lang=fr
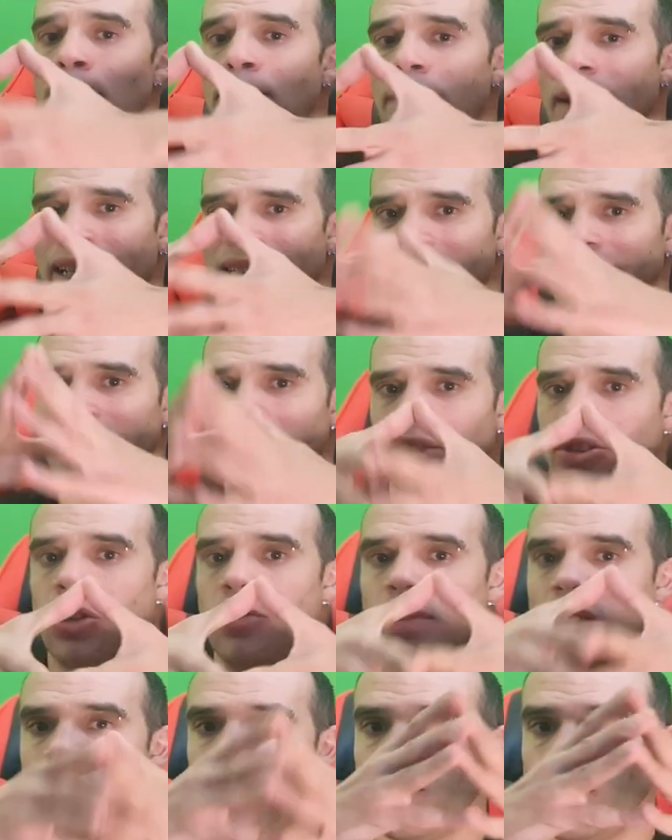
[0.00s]
partir de
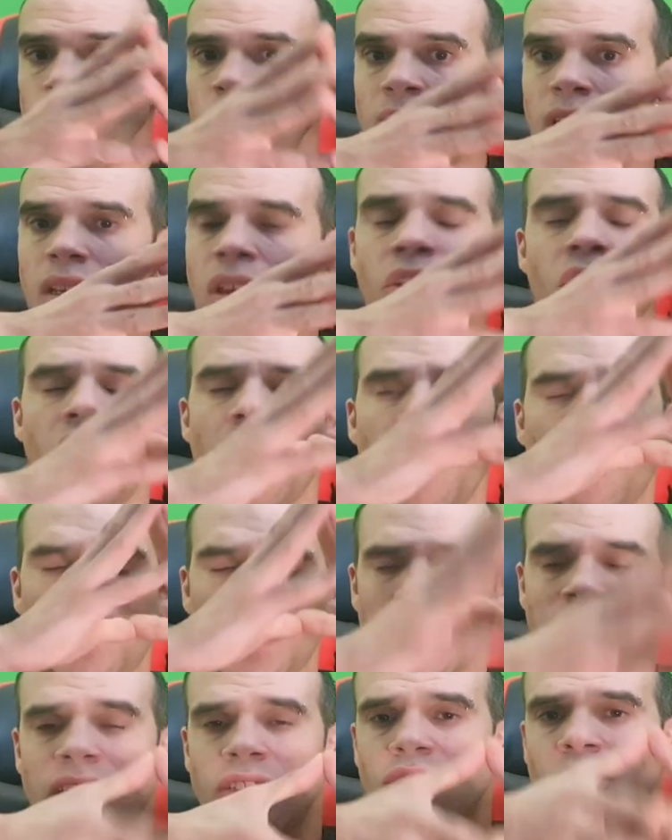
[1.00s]
minuit, euh, à
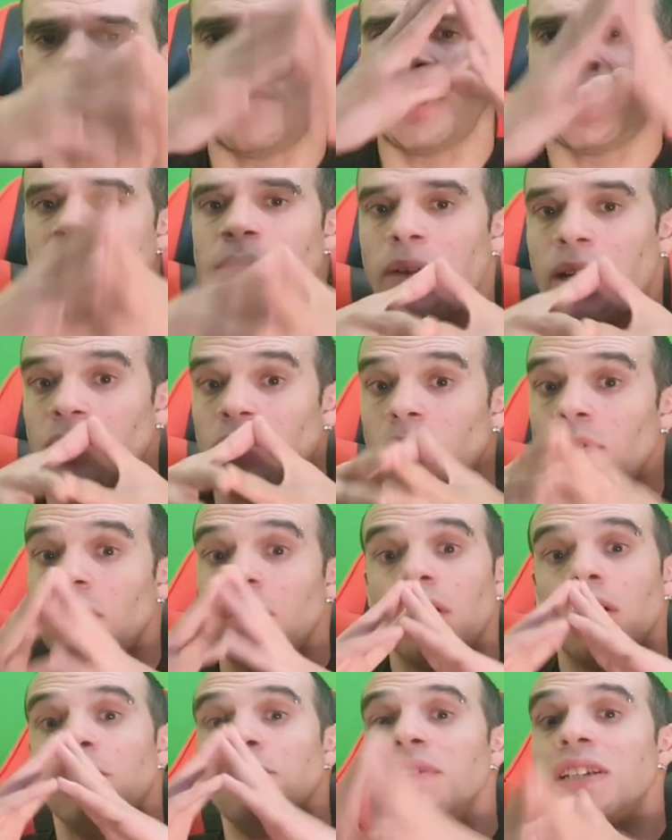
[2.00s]
partir de midi, pardon,
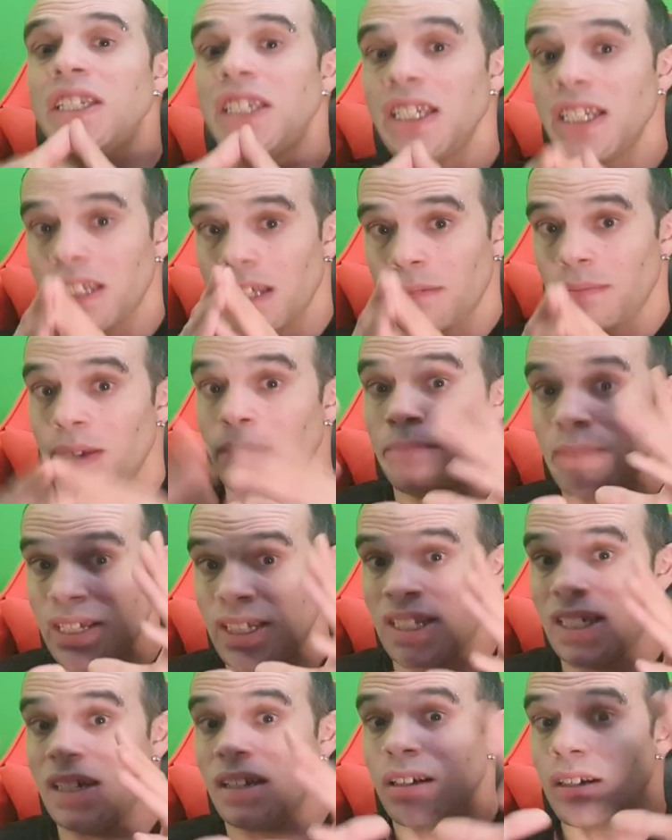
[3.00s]
midi, les amis,
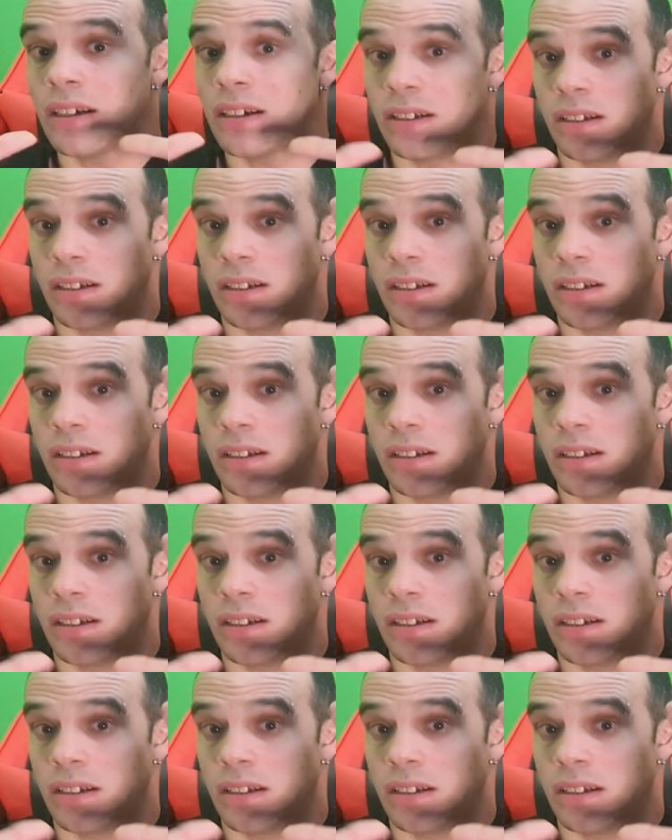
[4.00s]
midi,